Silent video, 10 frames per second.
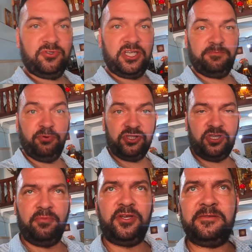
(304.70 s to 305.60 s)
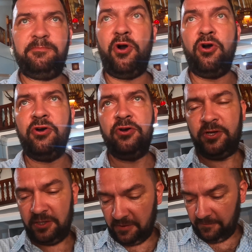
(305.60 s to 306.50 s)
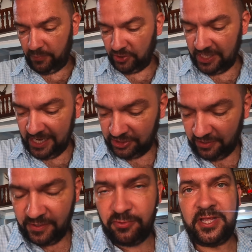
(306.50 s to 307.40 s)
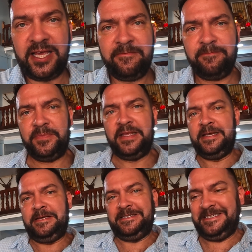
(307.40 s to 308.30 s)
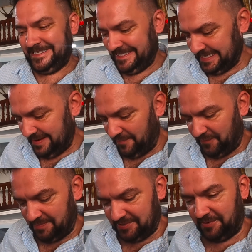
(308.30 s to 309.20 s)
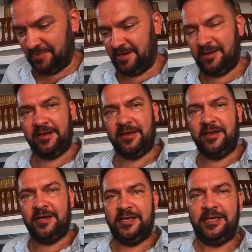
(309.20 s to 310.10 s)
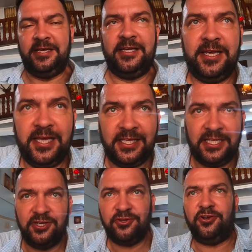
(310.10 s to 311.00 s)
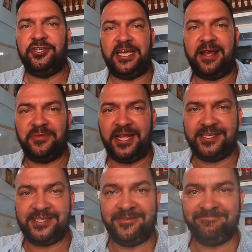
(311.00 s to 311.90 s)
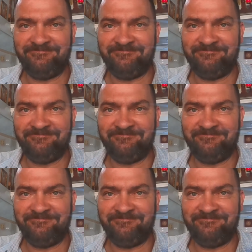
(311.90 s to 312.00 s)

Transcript: już jest pusto, bo jest po porze lunchowej tutaj. Zamówiłem sobie jedzonko i czekam teraz.